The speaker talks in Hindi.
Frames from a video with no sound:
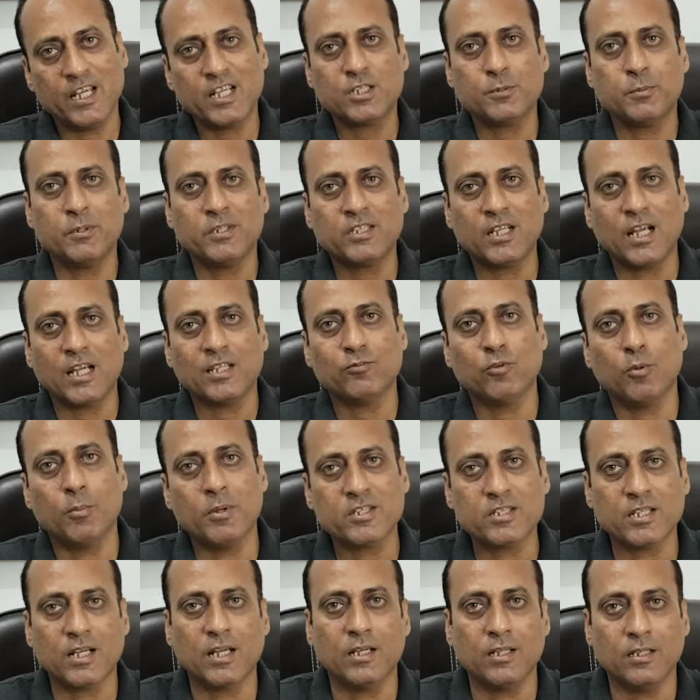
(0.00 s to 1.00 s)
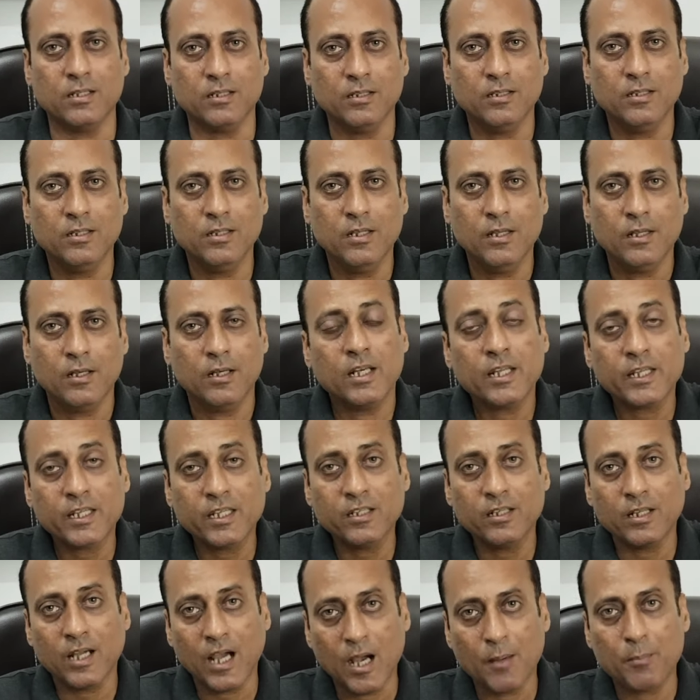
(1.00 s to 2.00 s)
देश भी शायद वो बचा लें
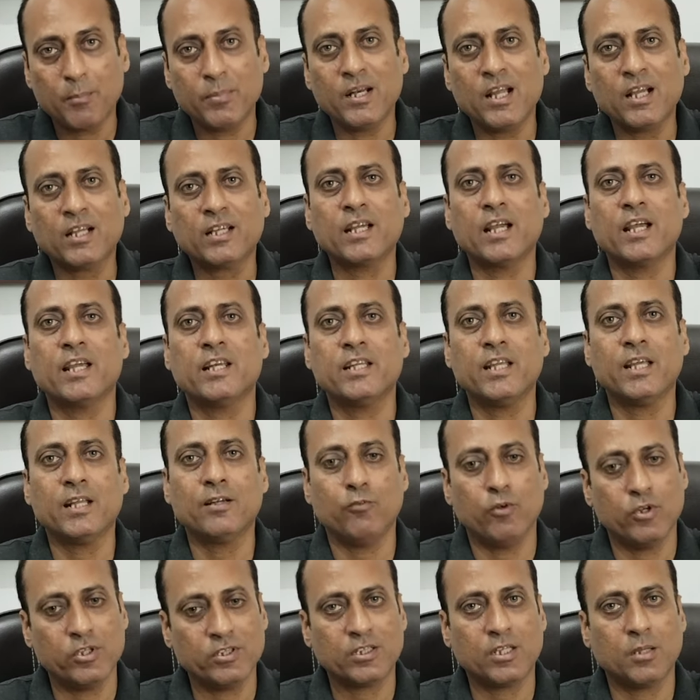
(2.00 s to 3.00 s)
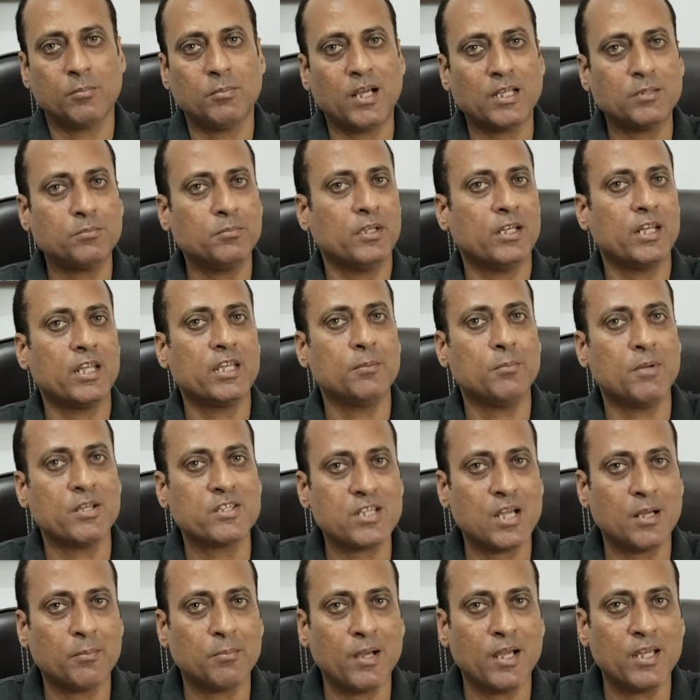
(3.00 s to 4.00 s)
लेकिन अपना करियर वो इसके बाद में नहीं
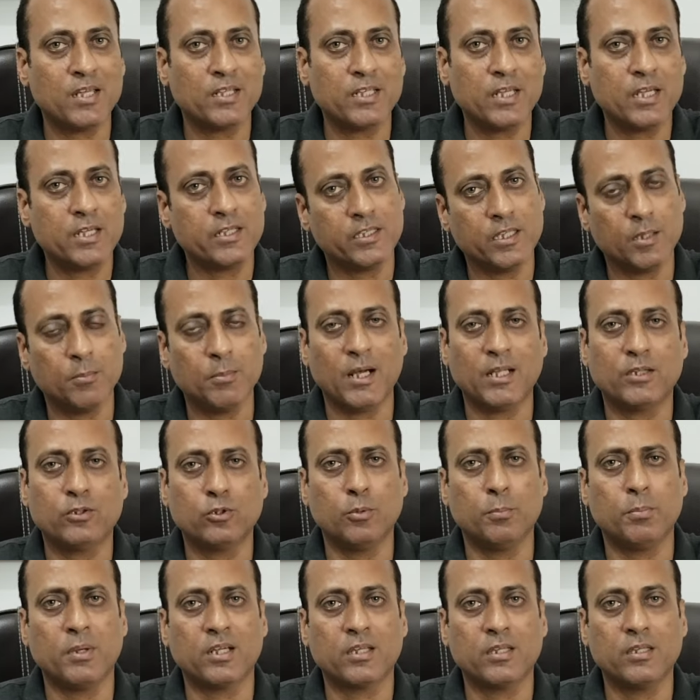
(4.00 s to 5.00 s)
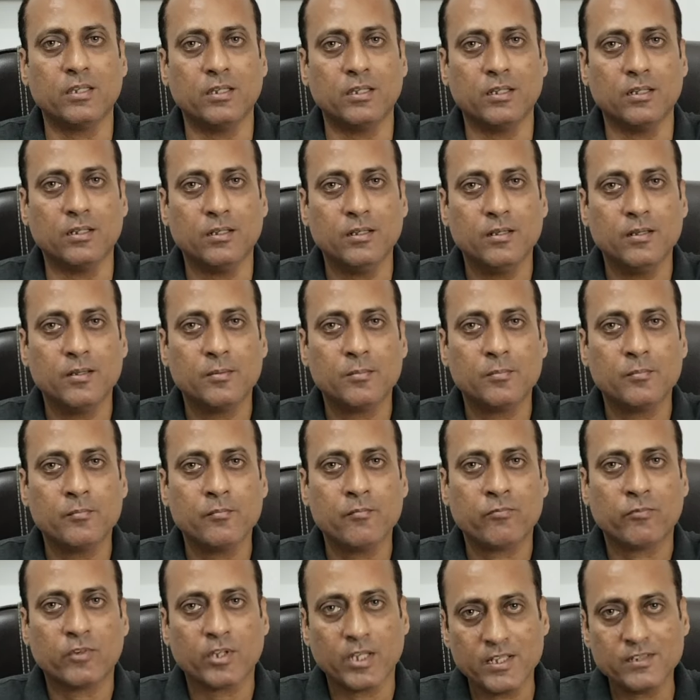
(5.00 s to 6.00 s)
बचा पाएंगे ये बात तो पक्की है
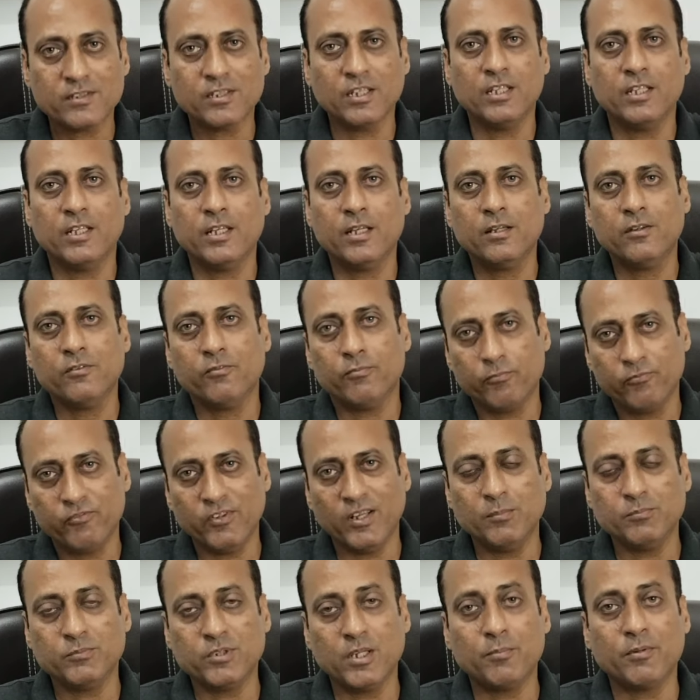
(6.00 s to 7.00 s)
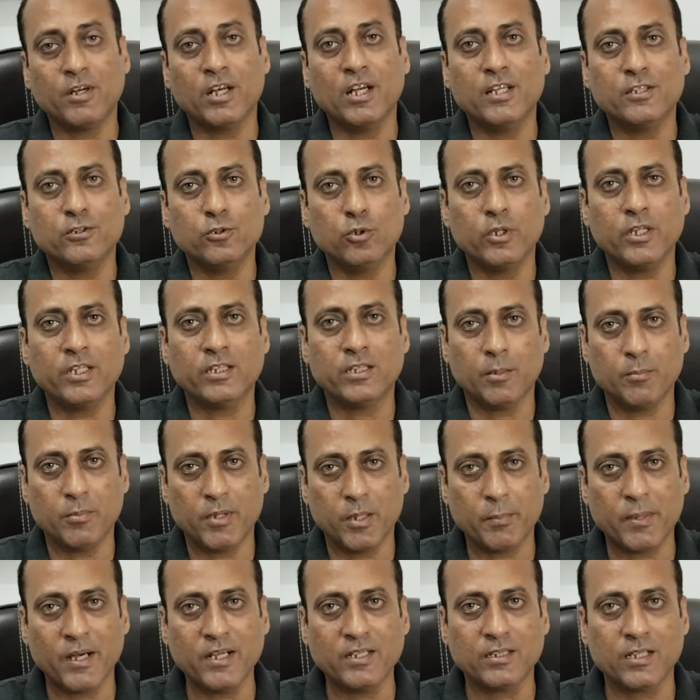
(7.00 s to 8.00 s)
इसलिए फिल्म जब रिलीज़ होगी तब
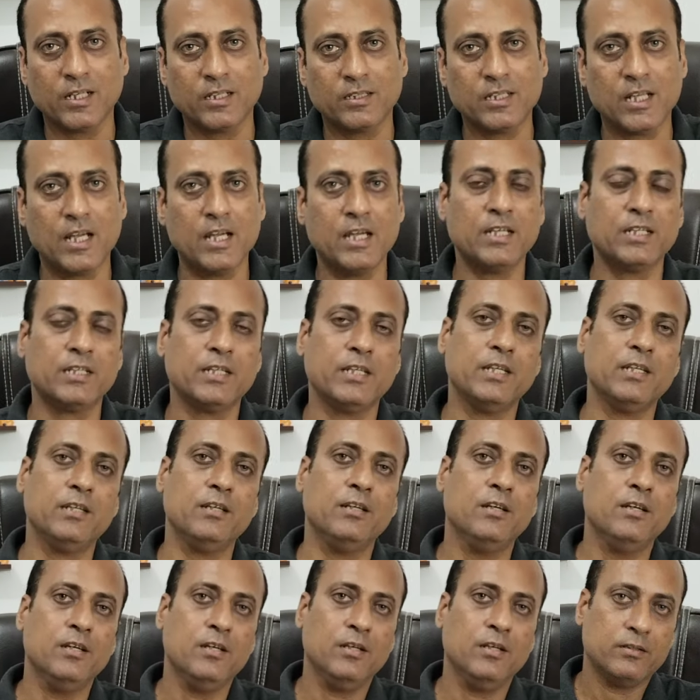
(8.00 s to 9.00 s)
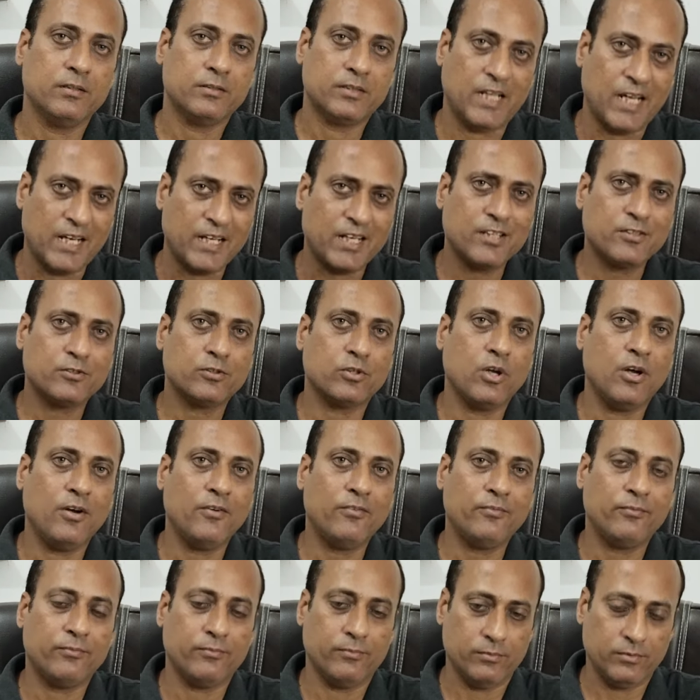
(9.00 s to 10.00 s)
डिपेंड करता है कि टाइगर
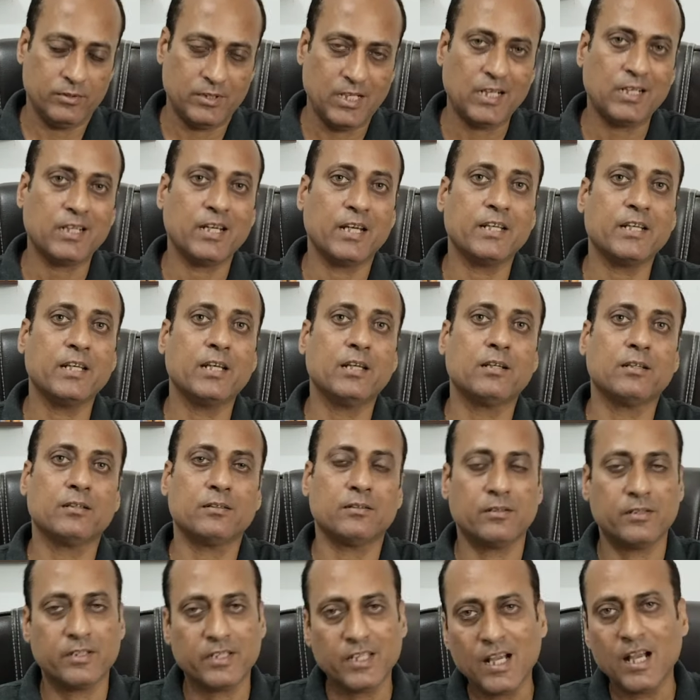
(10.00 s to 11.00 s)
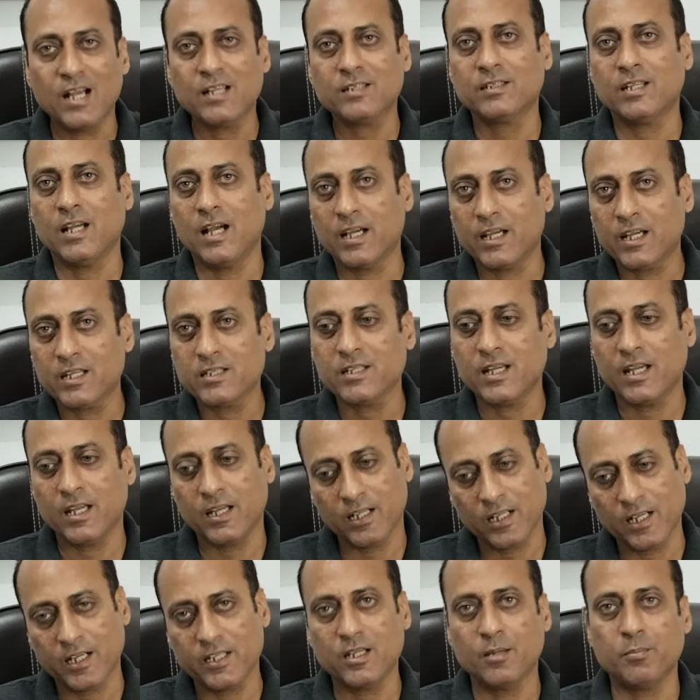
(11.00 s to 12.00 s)
श्रॉफ का करियर यहाँ से आगे
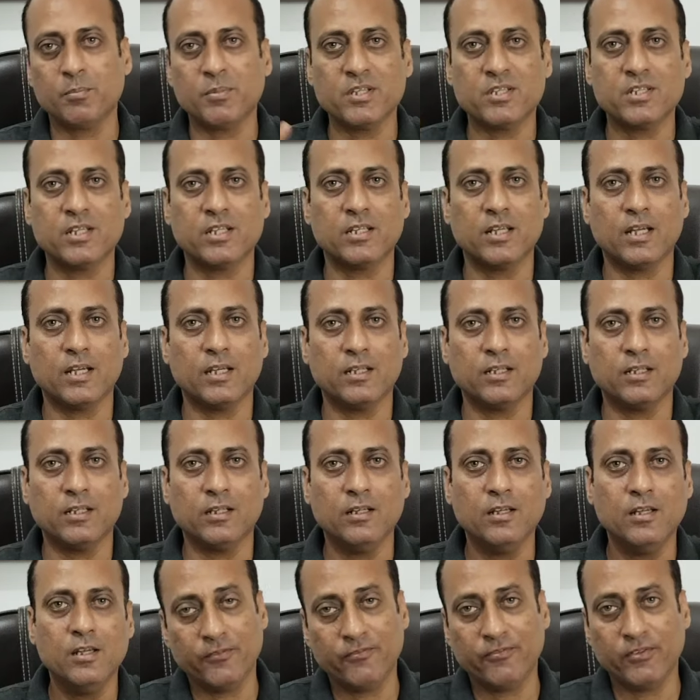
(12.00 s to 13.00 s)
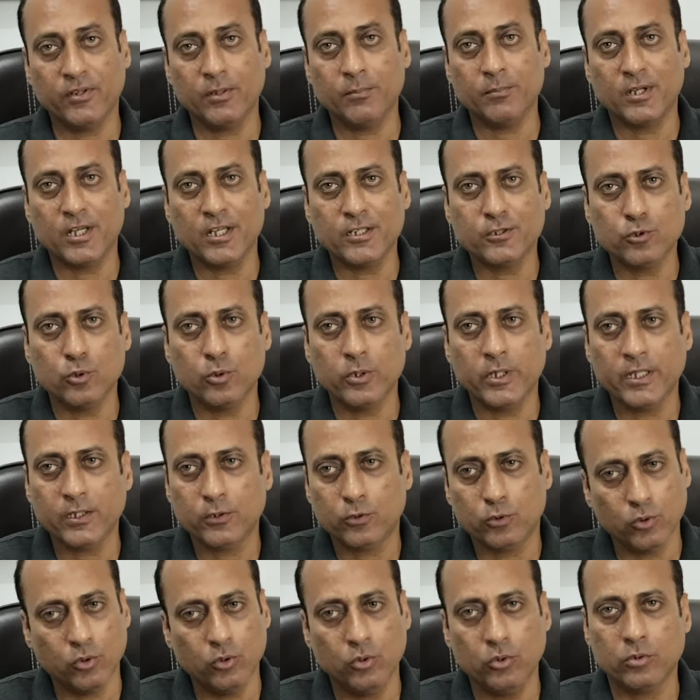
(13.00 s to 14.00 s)
जाएगा या पीछे जाएगा जब फिल्म रिलीज़ होगी
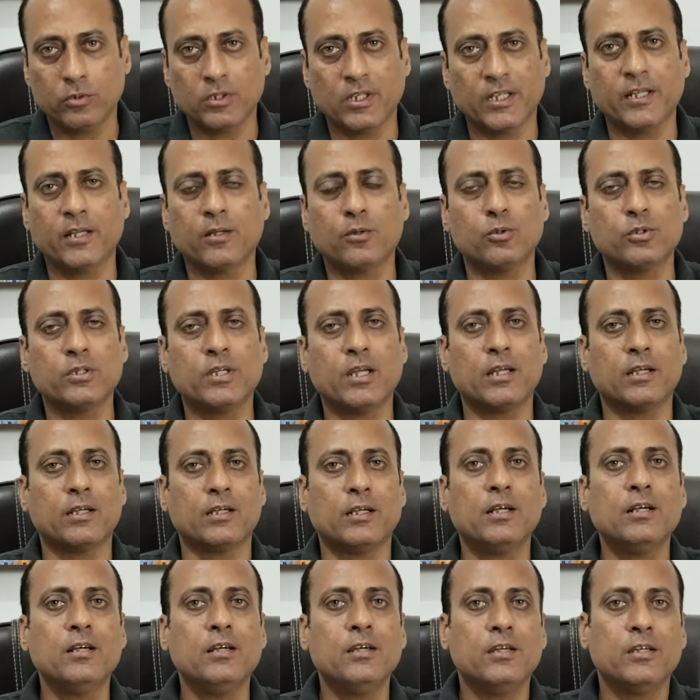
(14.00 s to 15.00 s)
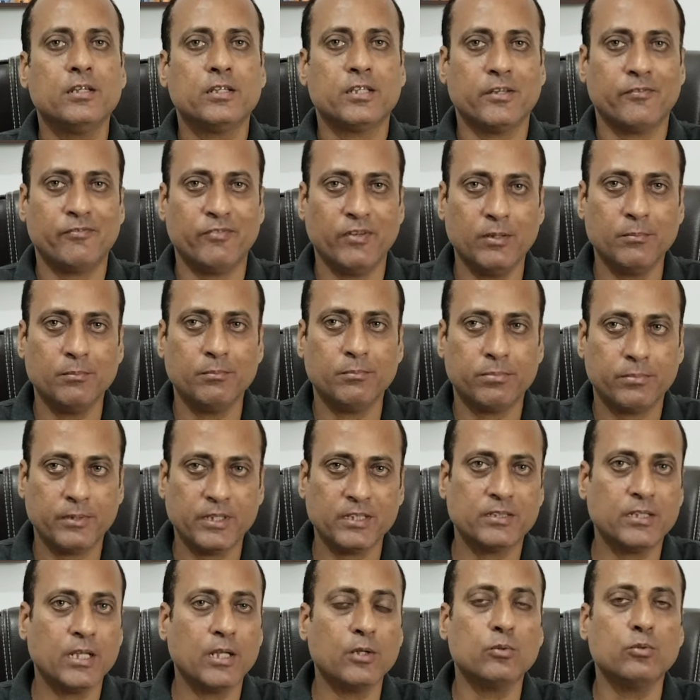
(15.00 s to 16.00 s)
तो क्लियर हो जाएगा कि फिल्म
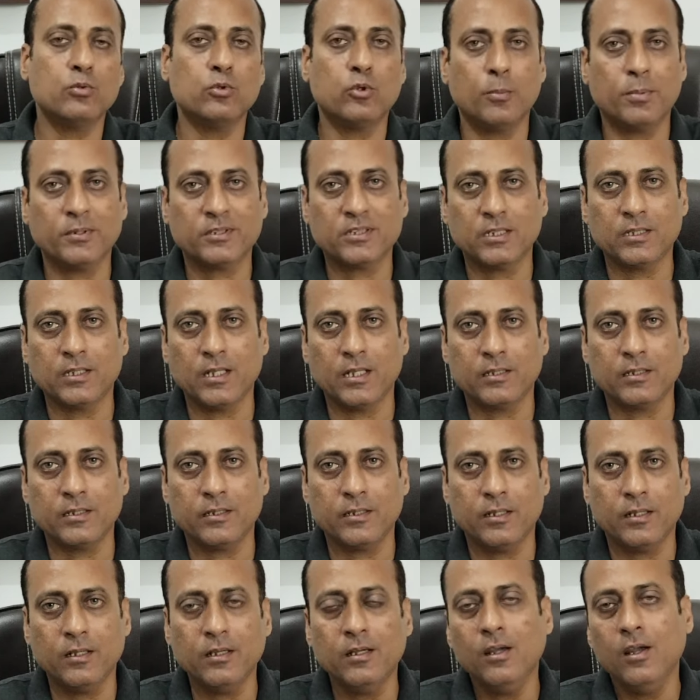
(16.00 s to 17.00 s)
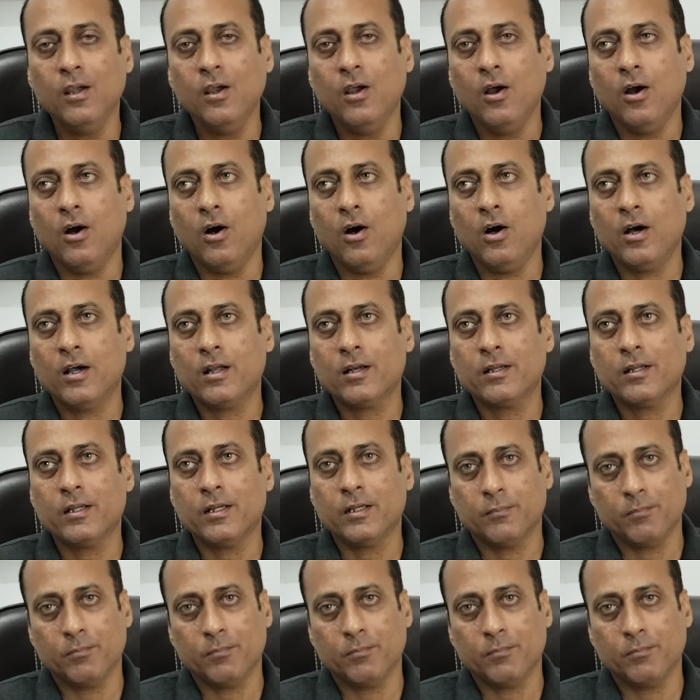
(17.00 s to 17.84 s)
कितना लोगों को पसंद आती है और